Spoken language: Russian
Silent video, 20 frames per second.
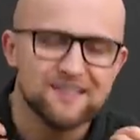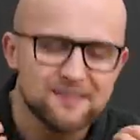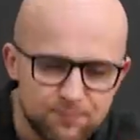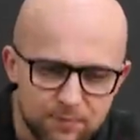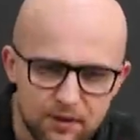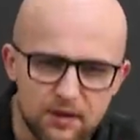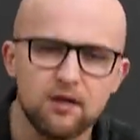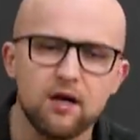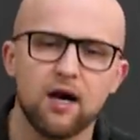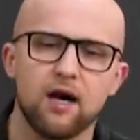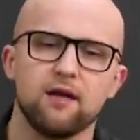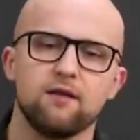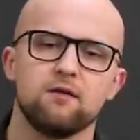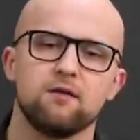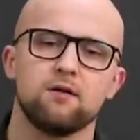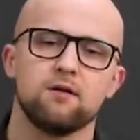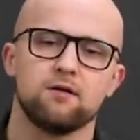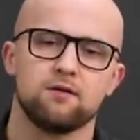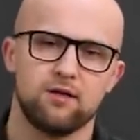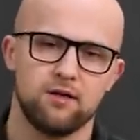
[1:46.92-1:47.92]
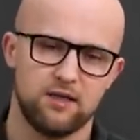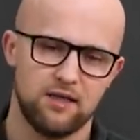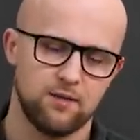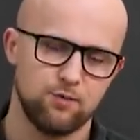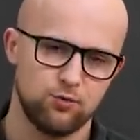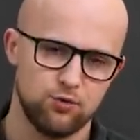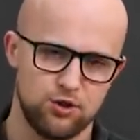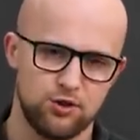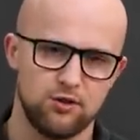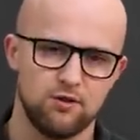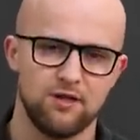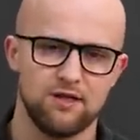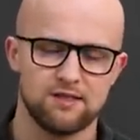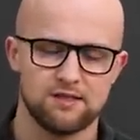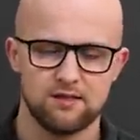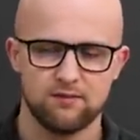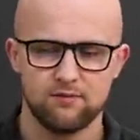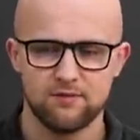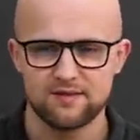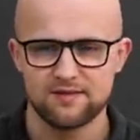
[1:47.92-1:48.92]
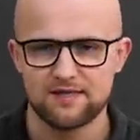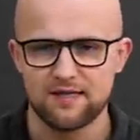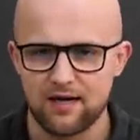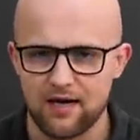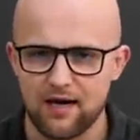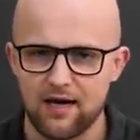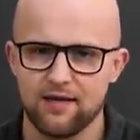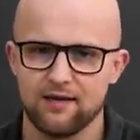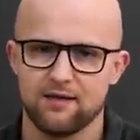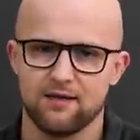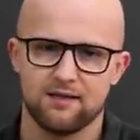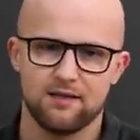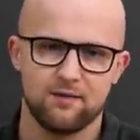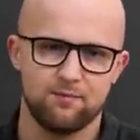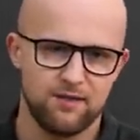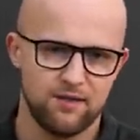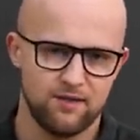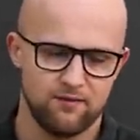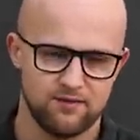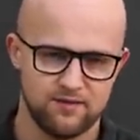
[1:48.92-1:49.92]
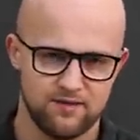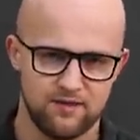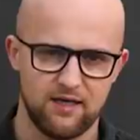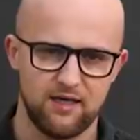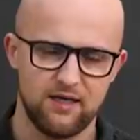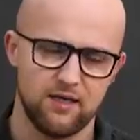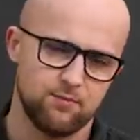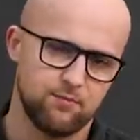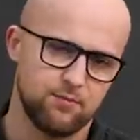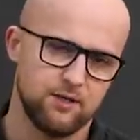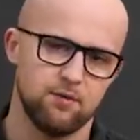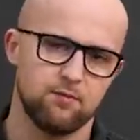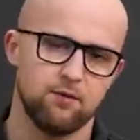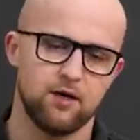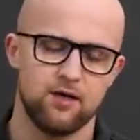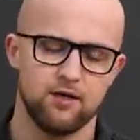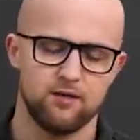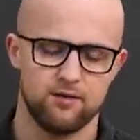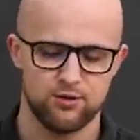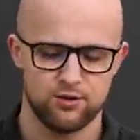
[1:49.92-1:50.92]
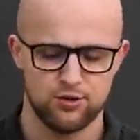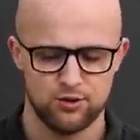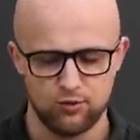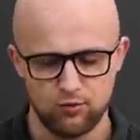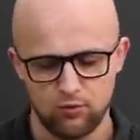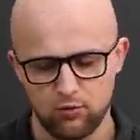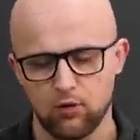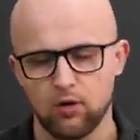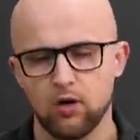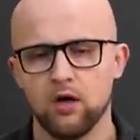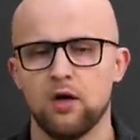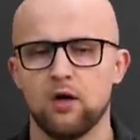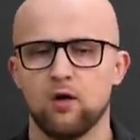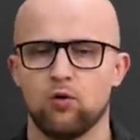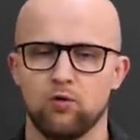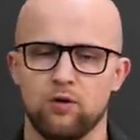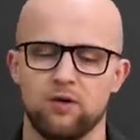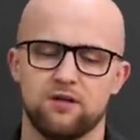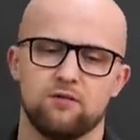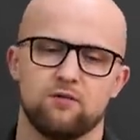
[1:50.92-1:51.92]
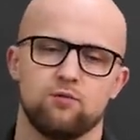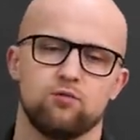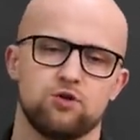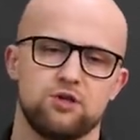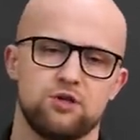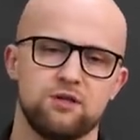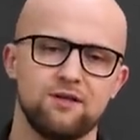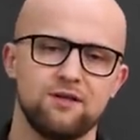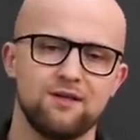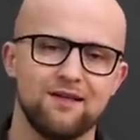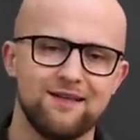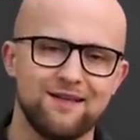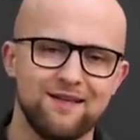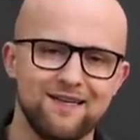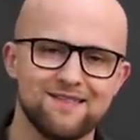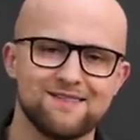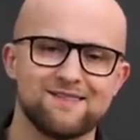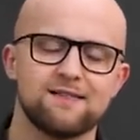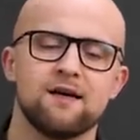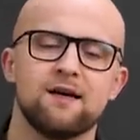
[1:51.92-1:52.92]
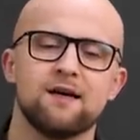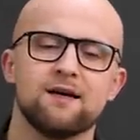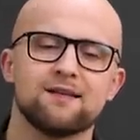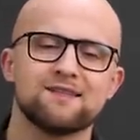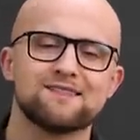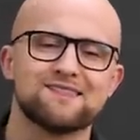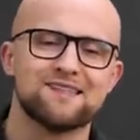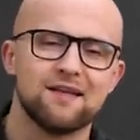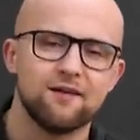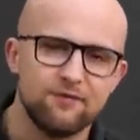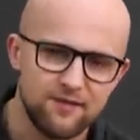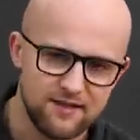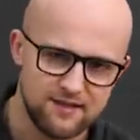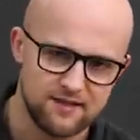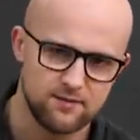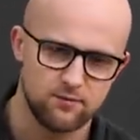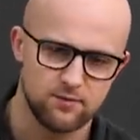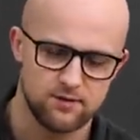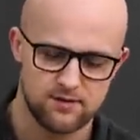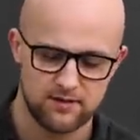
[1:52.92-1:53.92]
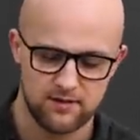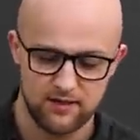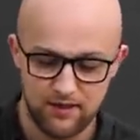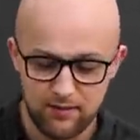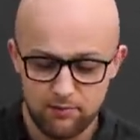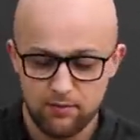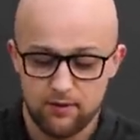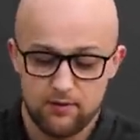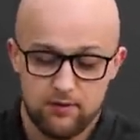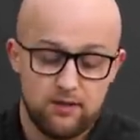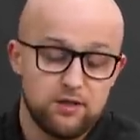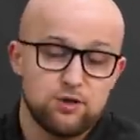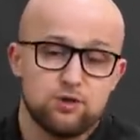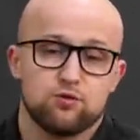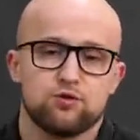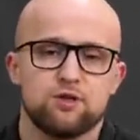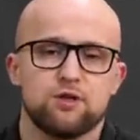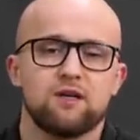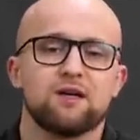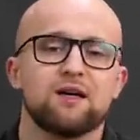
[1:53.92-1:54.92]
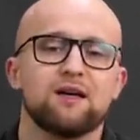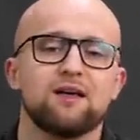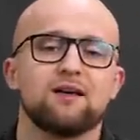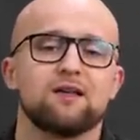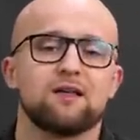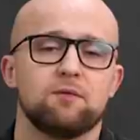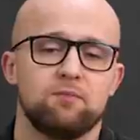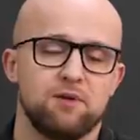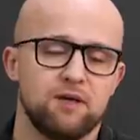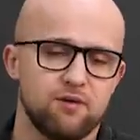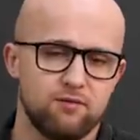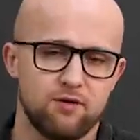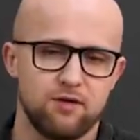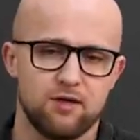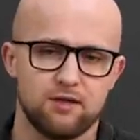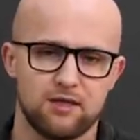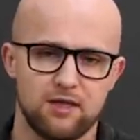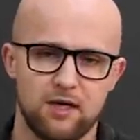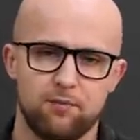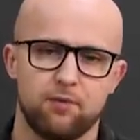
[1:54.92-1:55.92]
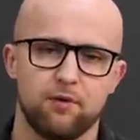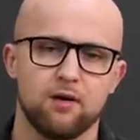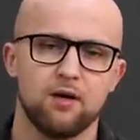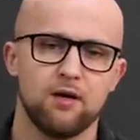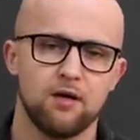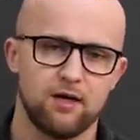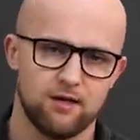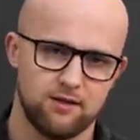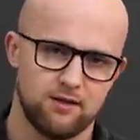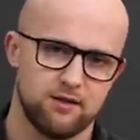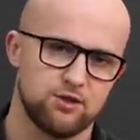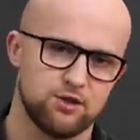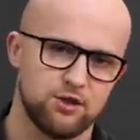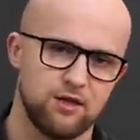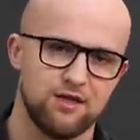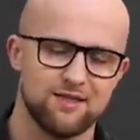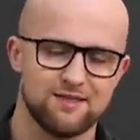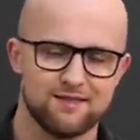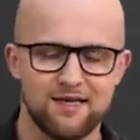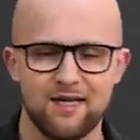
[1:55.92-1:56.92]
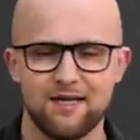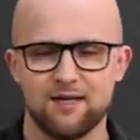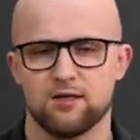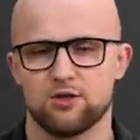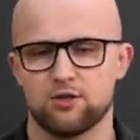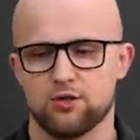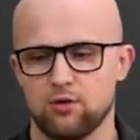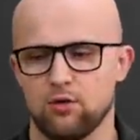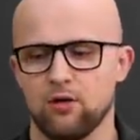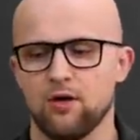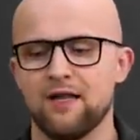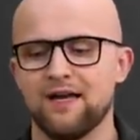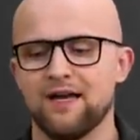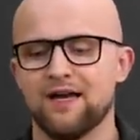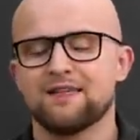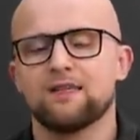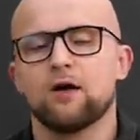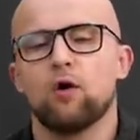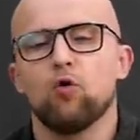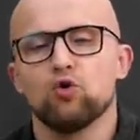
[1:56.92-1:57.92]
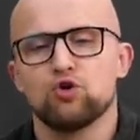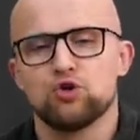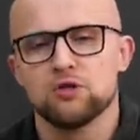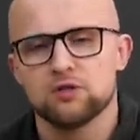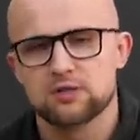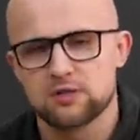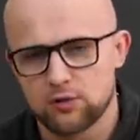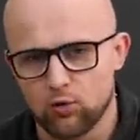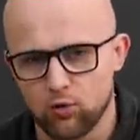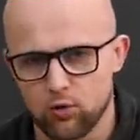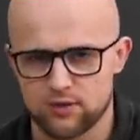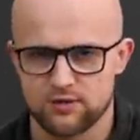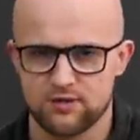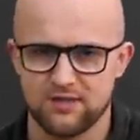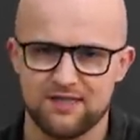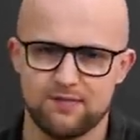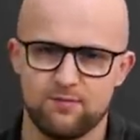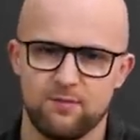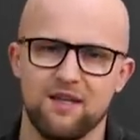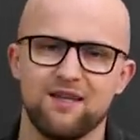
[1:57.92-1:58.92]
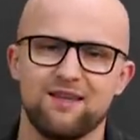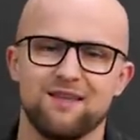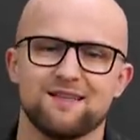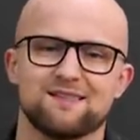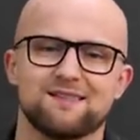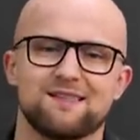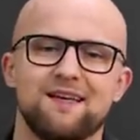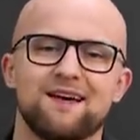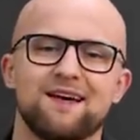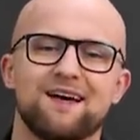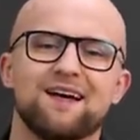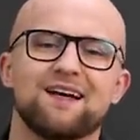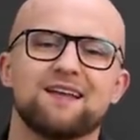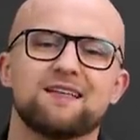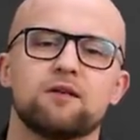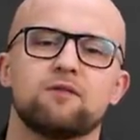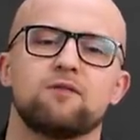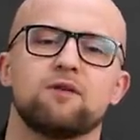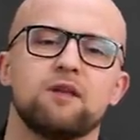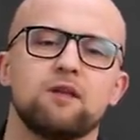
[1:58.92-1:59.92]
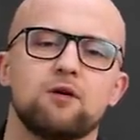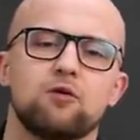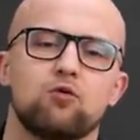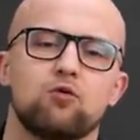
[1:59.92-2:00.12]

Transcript: избегать таких мужчин, если вы заранее на первых свиданиях понимаете, что у этого мужчины есть зависимости, либо даже уже на каких-то первых этапах отношений. Знаете, что это очень сложно изменить, если этого не